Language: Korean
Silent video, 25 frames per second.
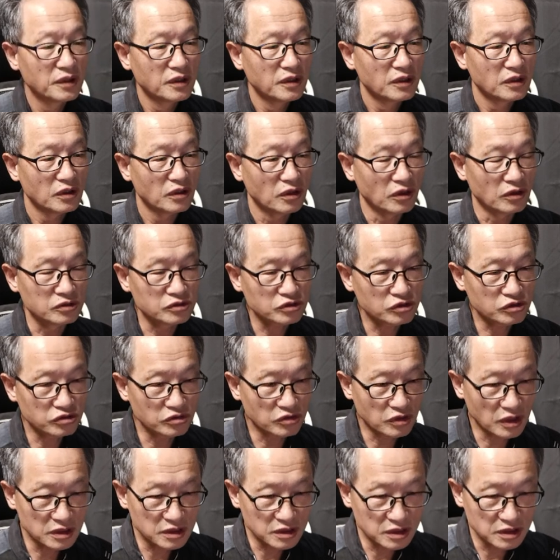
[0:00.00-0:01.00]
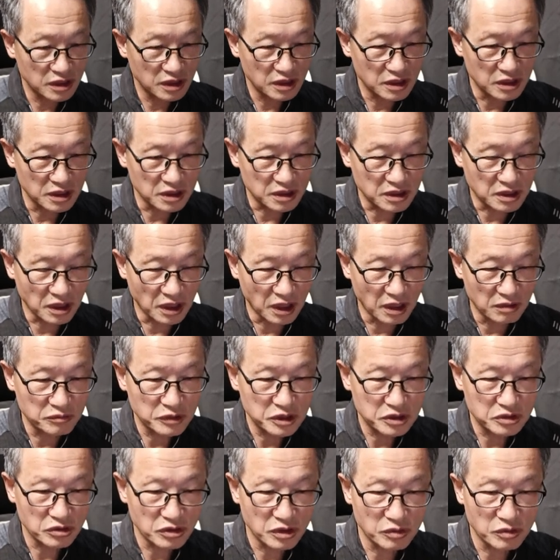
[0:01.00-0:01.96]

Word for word: 어느 순간 이제 이스라엘 민족이